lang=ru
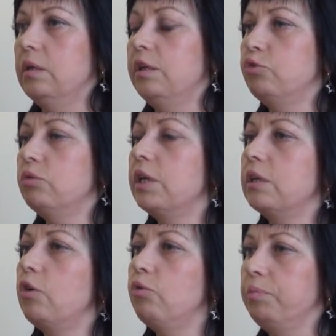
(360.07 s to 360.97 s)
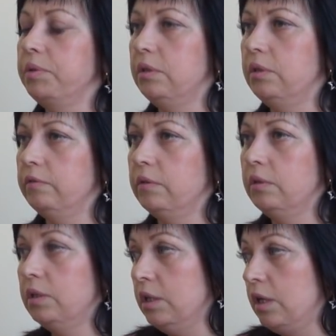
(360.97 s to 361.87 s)
Результат какой позитивный?
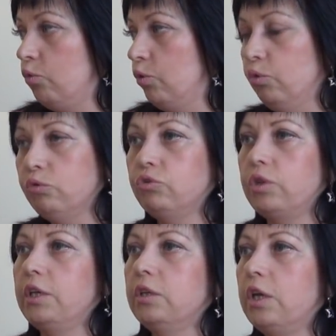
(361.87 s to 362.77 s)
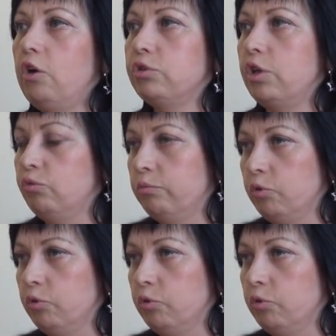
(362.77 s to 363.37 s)
Да никакой. Он устанет, я устану,